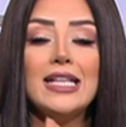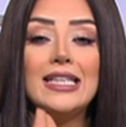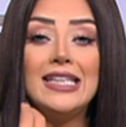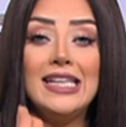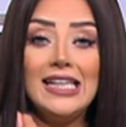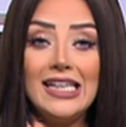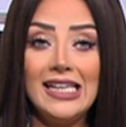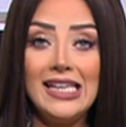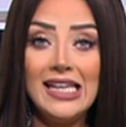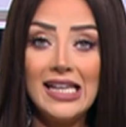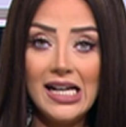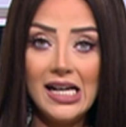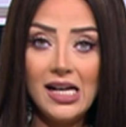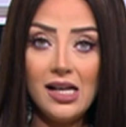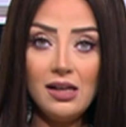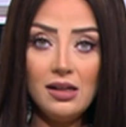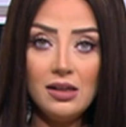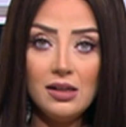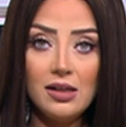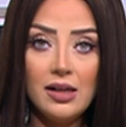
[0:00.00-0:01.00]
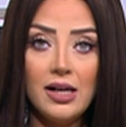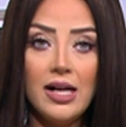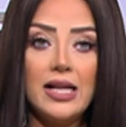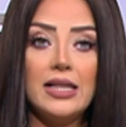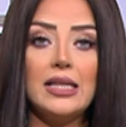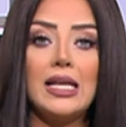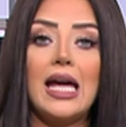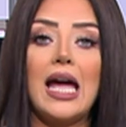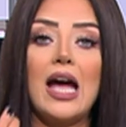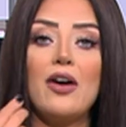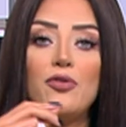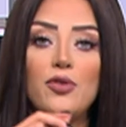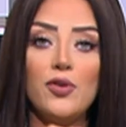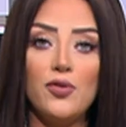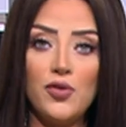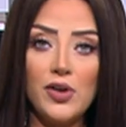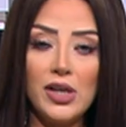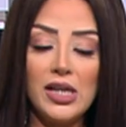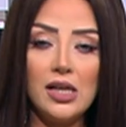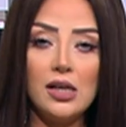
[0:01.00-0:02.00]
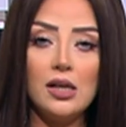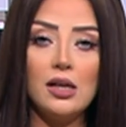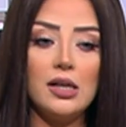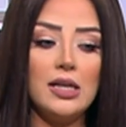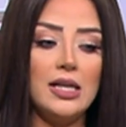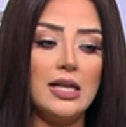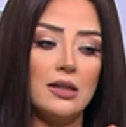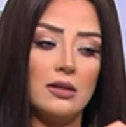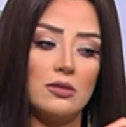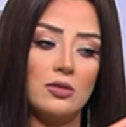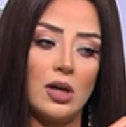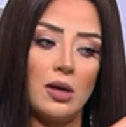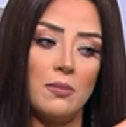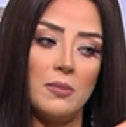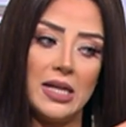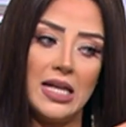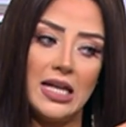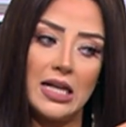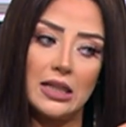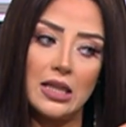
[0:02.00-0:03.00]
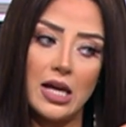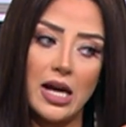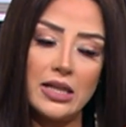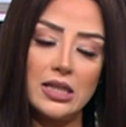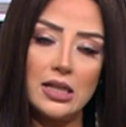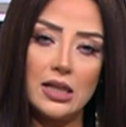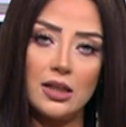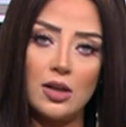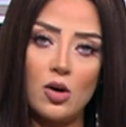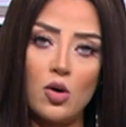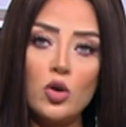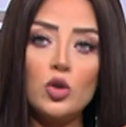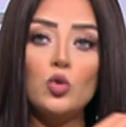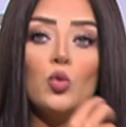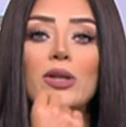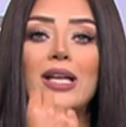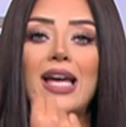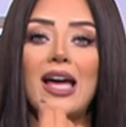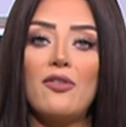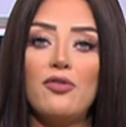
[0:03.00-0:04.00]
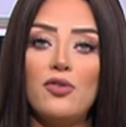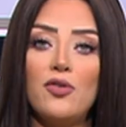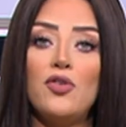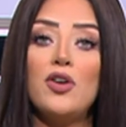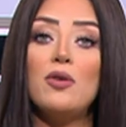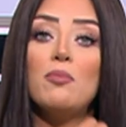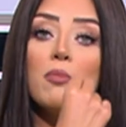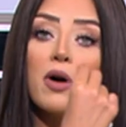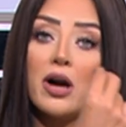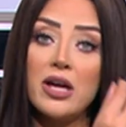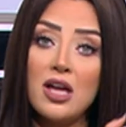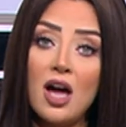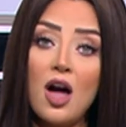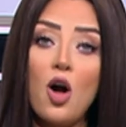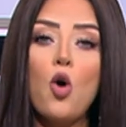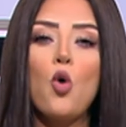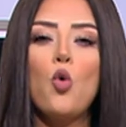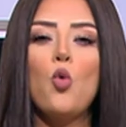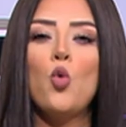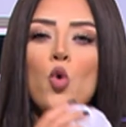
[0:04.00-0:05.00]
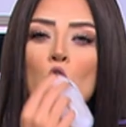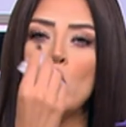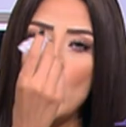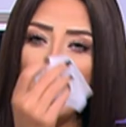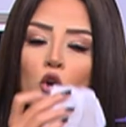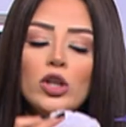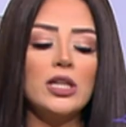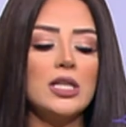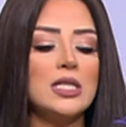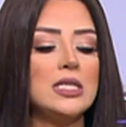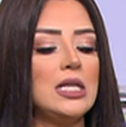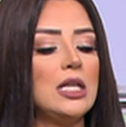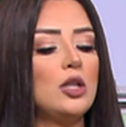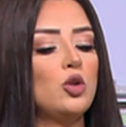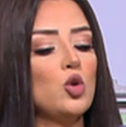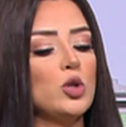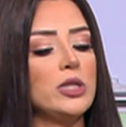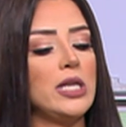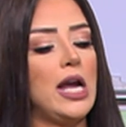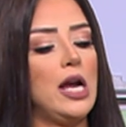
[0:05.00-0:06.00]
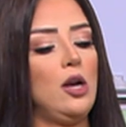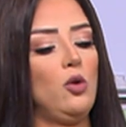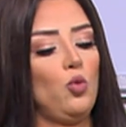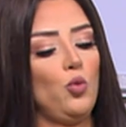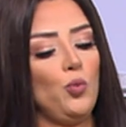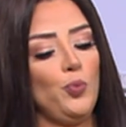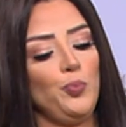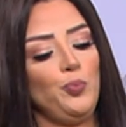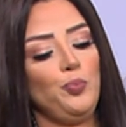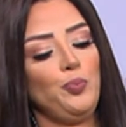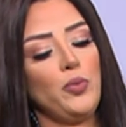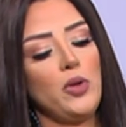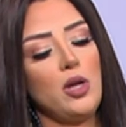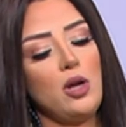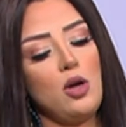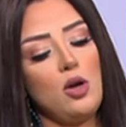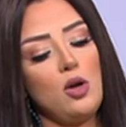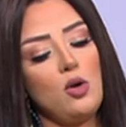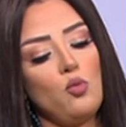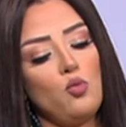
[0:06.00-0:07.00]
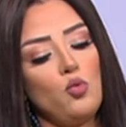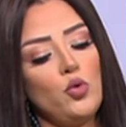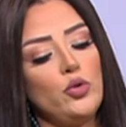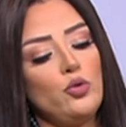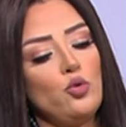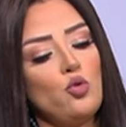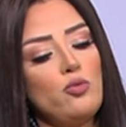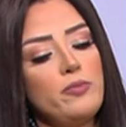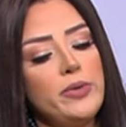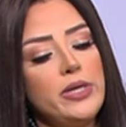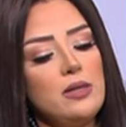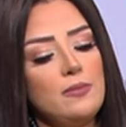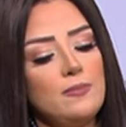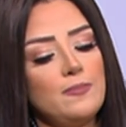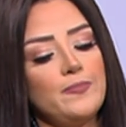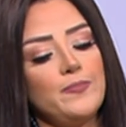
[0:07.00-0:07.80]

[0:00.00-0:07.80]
تقيل تخففيه تعمليه كده قد كده اهوت وتخففيه بميه ونقطه زيت لوز حلو وتقومي